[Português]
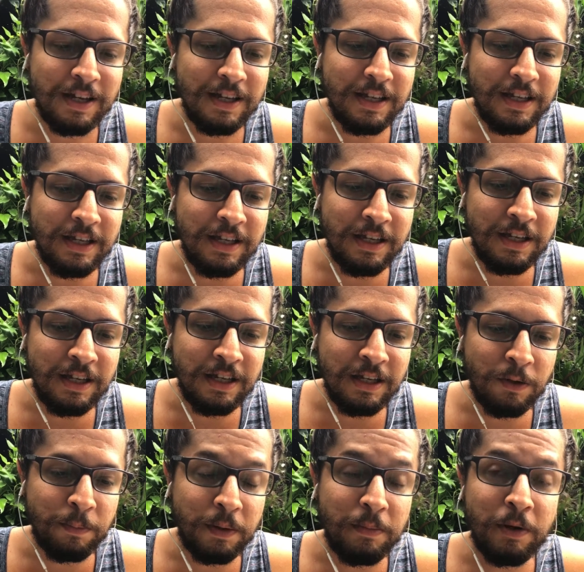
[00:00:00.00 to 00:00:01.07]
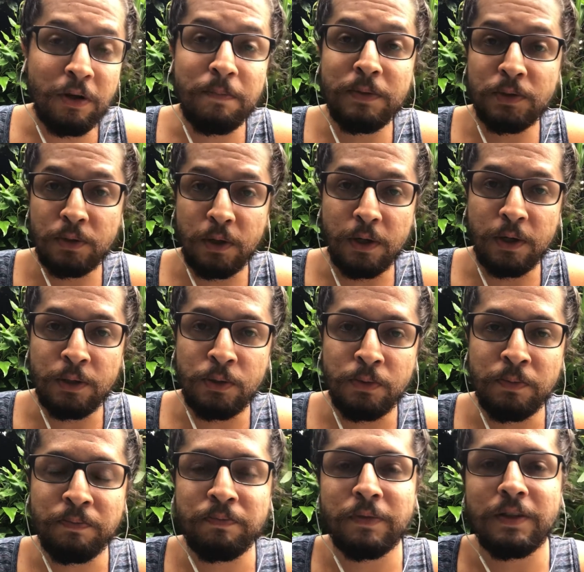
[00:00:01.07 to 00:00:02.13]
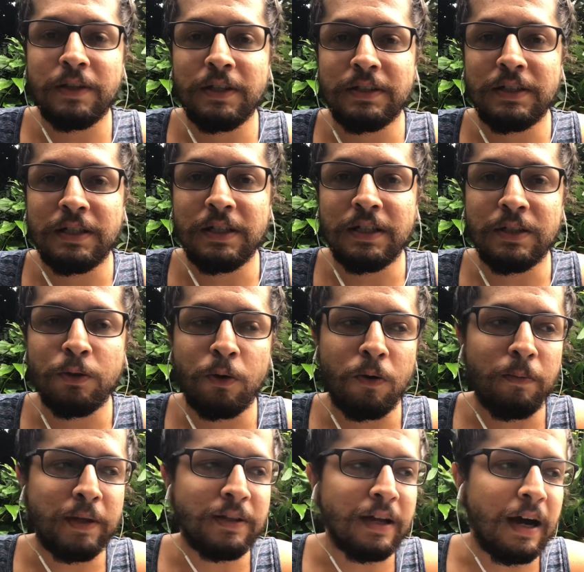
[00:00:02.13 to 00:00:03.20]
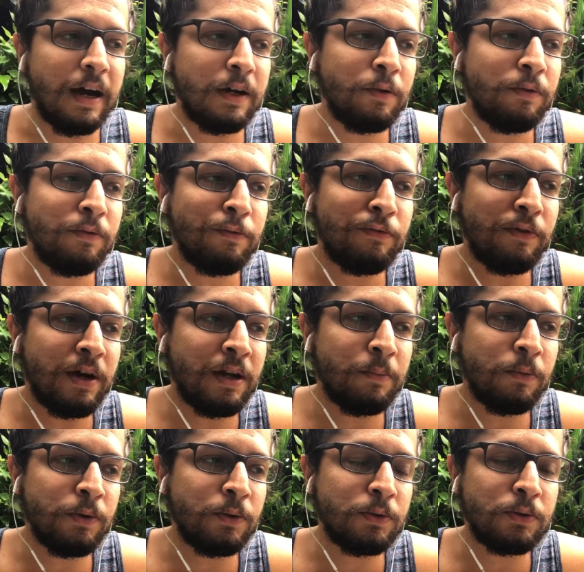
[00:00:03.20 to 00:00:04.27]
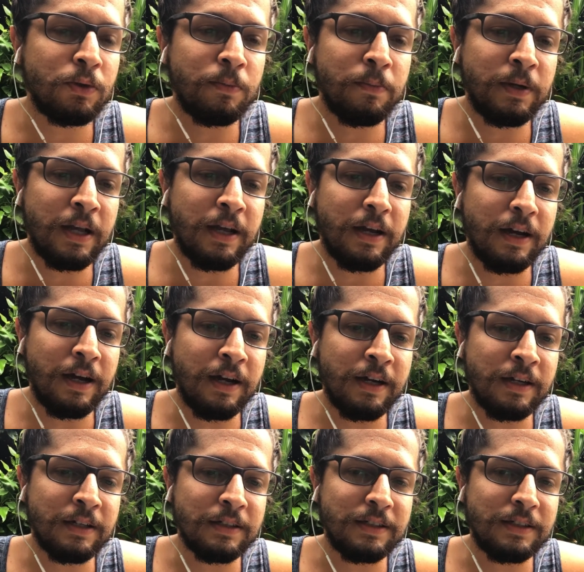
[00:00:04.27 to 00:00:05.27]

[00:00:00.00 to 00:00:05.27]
E o primeiro episódio desse documentário fala muito sobre as